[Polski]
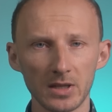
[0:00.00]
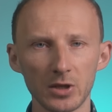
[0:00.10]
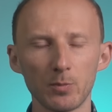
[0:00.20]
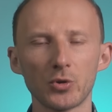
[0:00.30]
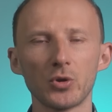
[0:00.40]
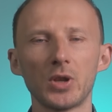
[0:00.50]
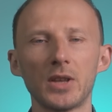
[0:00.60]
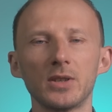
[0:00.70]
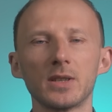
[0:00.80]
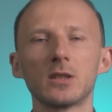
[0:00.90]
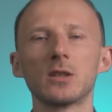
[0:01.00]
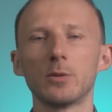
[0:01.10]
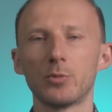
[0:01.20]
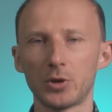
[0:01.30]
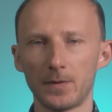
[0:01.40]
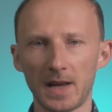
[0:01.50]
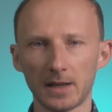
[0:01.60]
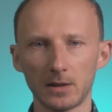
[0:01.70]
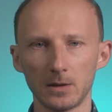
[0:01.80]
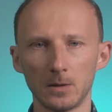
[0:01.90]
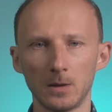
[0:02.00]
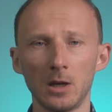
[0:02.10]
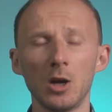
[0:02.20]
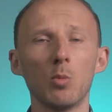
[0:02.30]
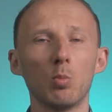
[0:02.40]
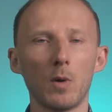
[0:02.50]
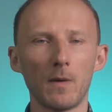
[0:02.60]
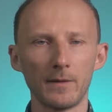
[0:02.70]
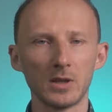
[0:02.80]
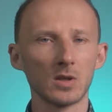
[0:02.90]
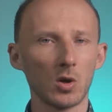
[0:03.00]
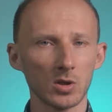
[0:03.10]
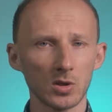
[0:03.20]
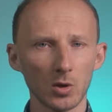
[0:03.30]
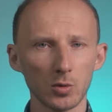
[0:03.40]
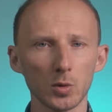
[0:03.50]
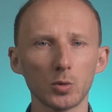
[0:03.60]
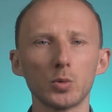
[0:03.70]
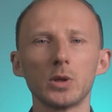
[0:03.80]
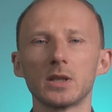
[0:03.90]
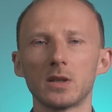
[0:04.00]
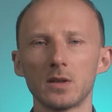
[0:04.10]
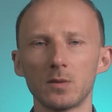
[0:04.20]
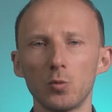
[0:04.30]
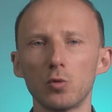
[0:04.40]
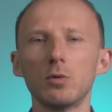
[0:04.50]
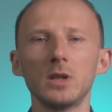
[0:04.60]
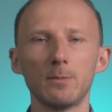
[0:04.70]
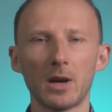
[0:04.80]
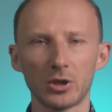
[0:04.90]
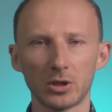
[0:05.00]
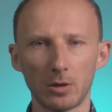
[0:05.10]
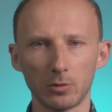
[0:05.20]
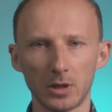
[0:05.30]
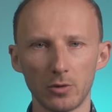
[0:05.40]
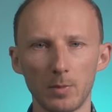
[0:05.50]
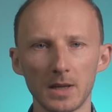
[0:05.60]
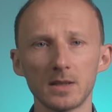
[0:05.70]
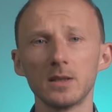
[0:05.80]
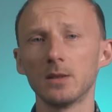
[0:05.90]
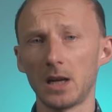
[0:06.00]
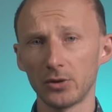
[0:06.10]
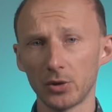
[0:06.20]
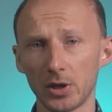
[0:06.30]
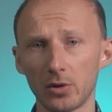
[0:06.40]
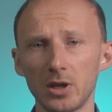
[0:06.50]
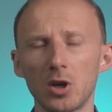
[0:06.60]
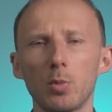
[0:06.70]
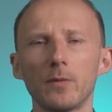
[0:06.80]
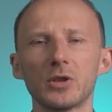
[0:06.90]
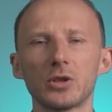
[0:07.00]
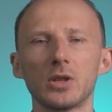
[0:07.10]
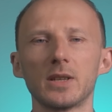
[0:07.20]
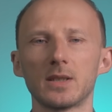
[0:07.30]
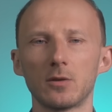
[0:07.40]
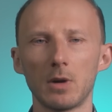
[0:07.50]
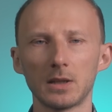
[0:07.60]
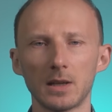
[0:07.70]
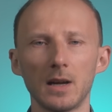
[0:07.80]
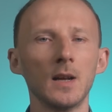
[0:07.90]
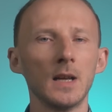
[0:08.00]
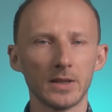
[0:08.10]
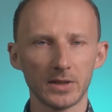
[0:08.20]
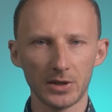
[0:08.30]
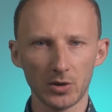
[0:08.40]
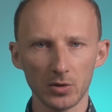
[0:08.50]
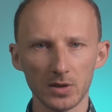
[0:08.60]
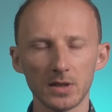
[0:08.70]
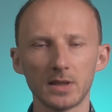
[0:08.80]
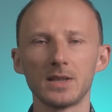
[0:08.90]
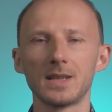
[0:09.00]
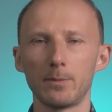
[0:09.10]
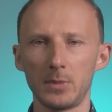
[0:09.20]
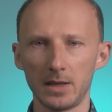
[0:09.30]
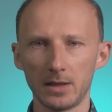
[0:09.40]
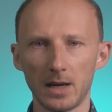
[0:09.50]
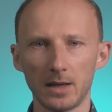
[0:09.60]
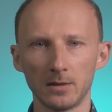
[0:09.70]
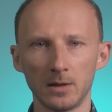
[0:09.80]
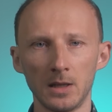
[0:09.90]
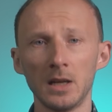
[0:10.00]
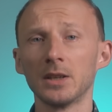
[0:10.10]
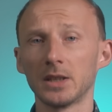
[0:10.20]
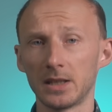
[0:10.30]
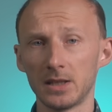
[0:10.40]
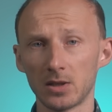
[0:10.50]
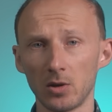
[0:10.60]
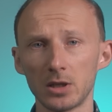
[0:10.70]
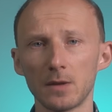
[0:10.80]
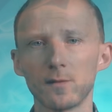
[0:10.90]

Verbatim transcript: zaś pożądany jest typ czwarty. Mowa więc o stolcu, który jest smukły i ma kształt kiełbasy, a do tego jego powierzchnia jest gładka, zaś konsystencja miękka. Taki stolec